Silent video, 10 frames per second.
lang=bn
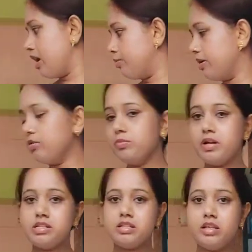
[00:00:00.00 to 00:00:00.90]
আর বেগুন
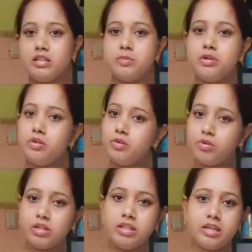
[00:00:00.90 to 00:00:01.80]
ভেজা দিয়ে দেবো ও
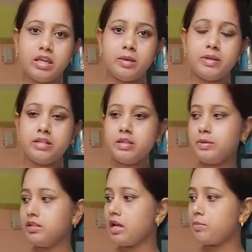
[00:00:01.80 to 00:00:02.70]
ওটা দিয়ে খেয়ে বেরিয়ে
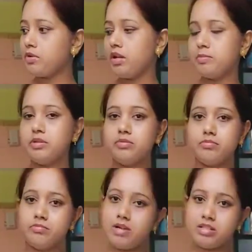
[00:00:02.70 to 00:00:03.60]
যাবে তারপরে আমি
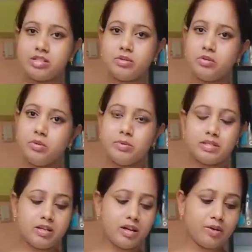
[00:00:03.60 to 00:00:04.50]
মাছটা করবো
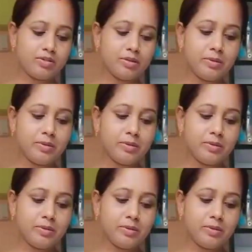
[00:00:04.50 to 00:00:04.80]
ব্যাস রান্না হয়ে